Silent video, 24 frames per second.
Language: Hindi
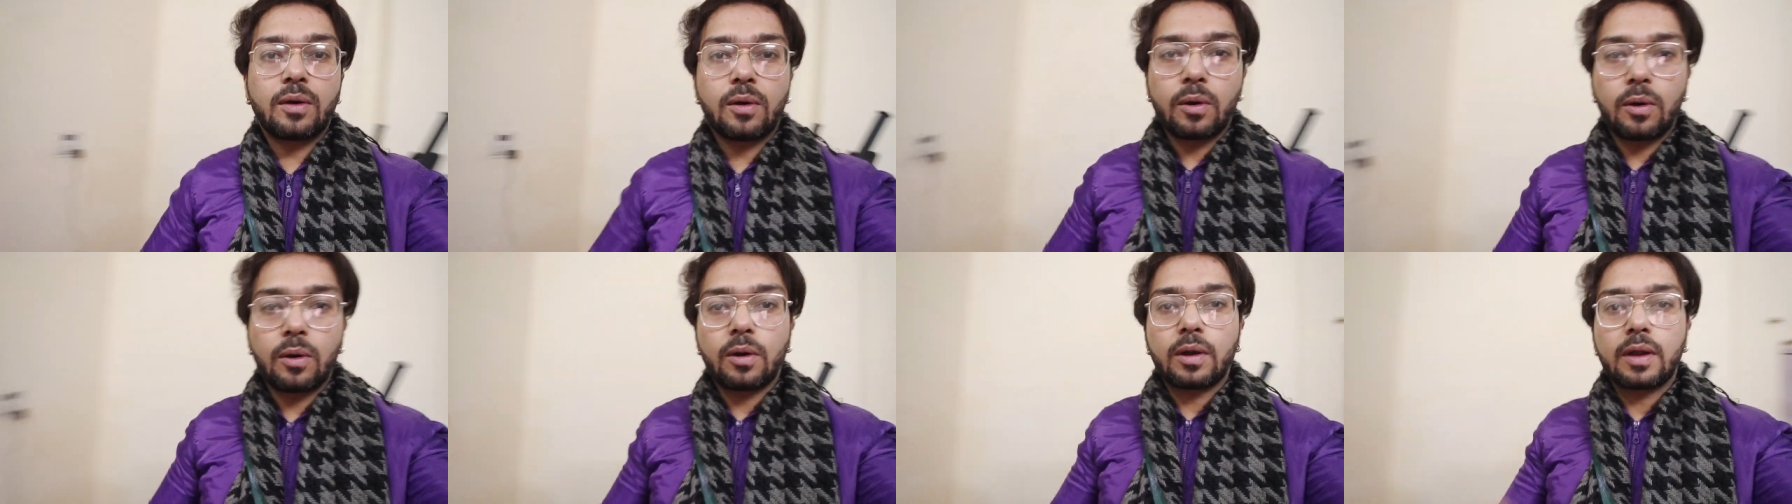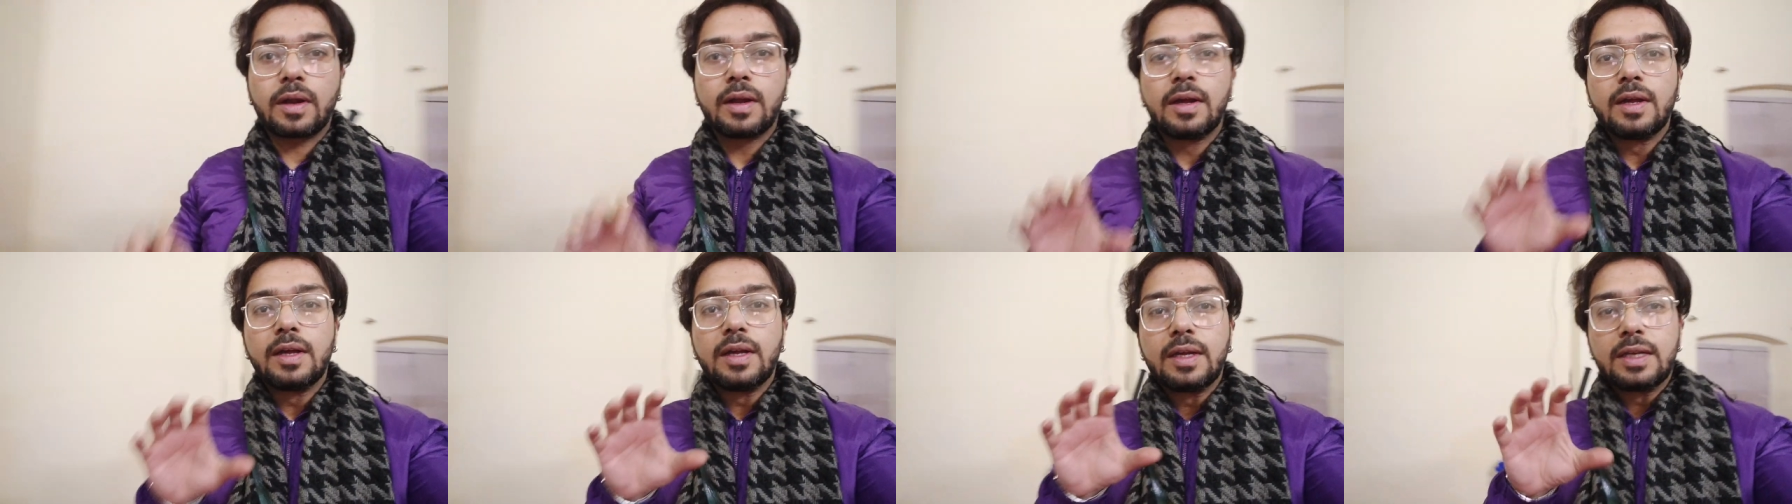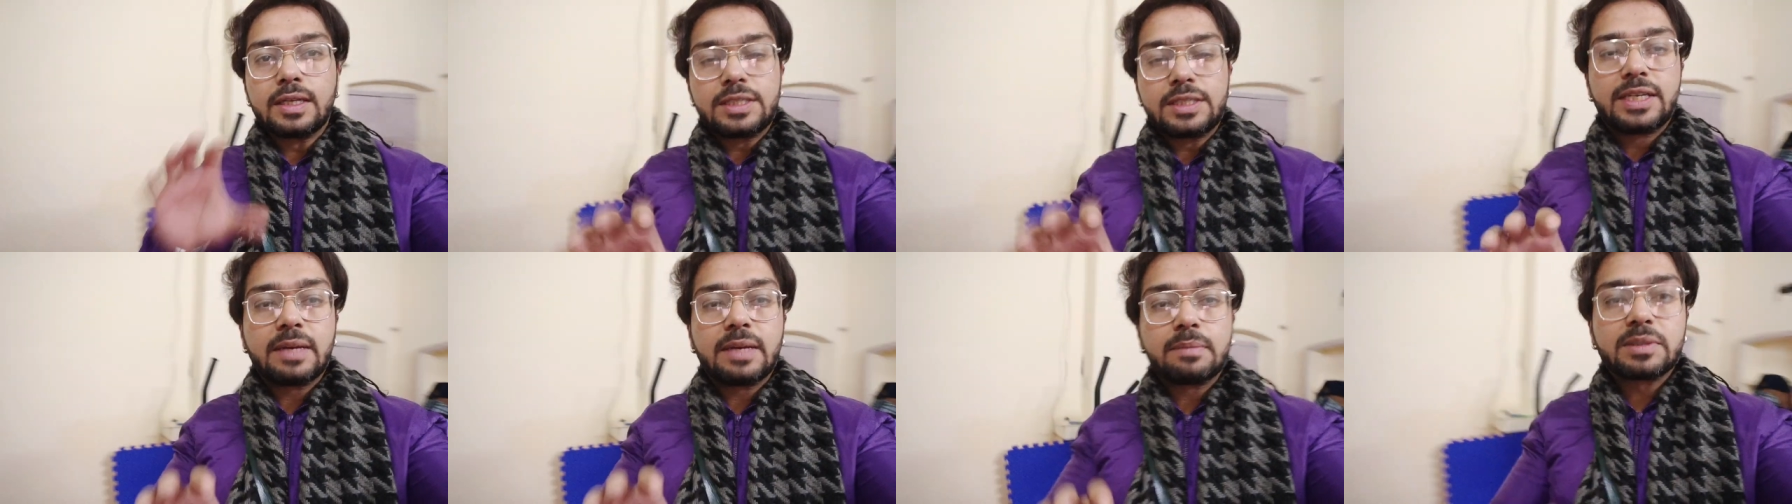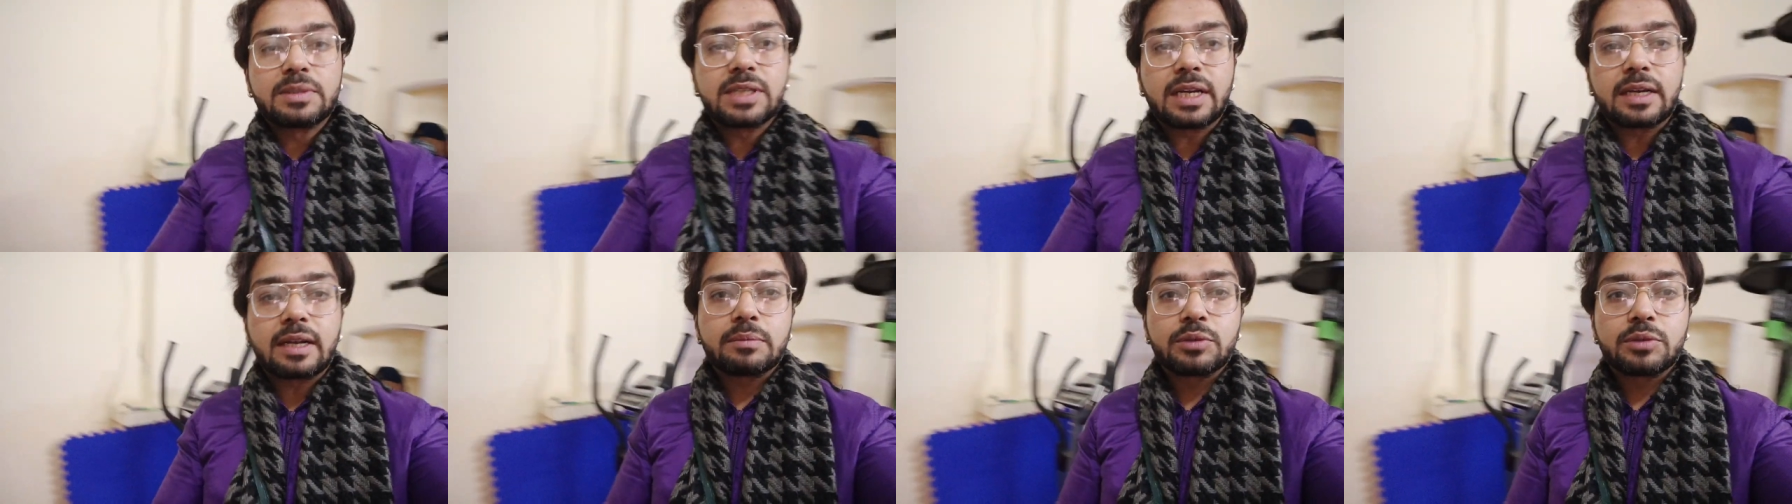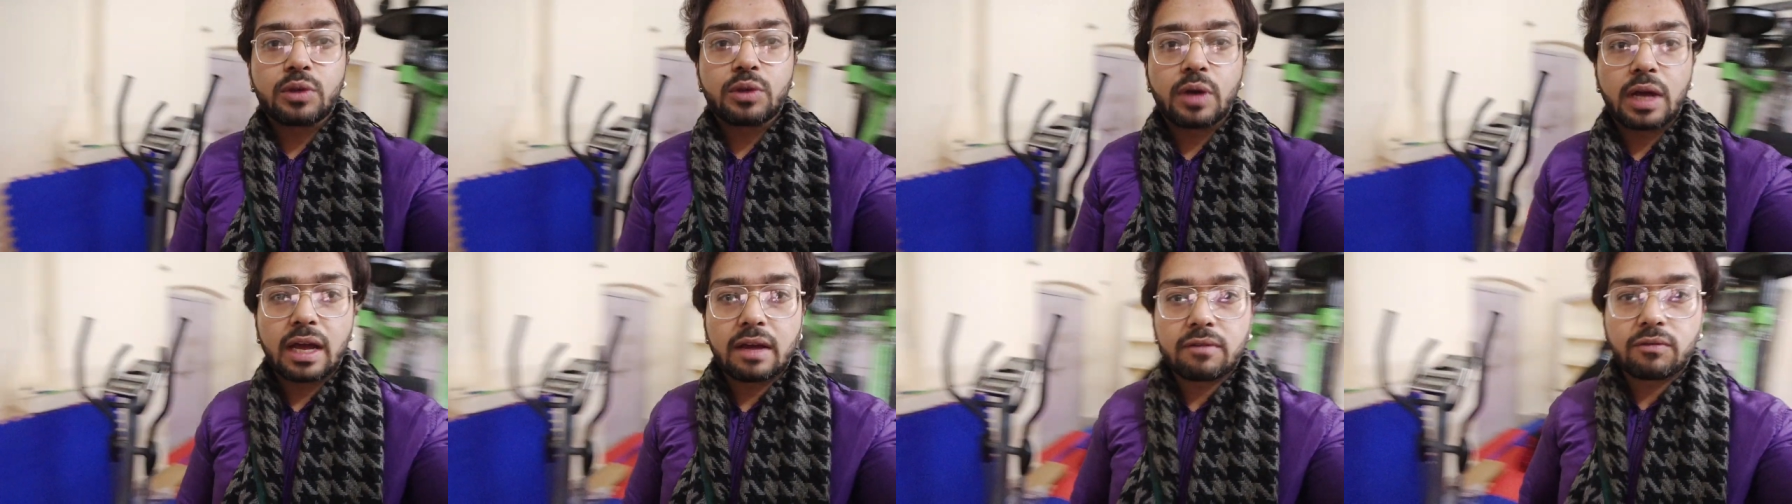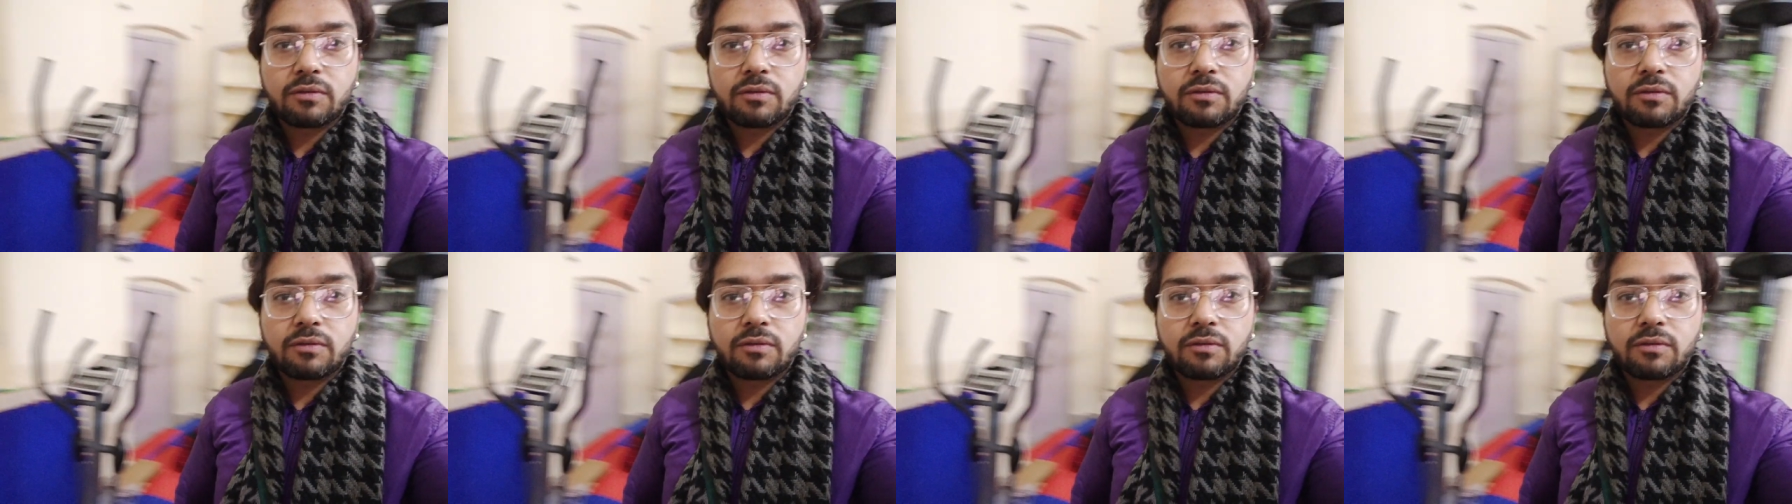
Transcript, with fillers: और जिम सेटअप जो है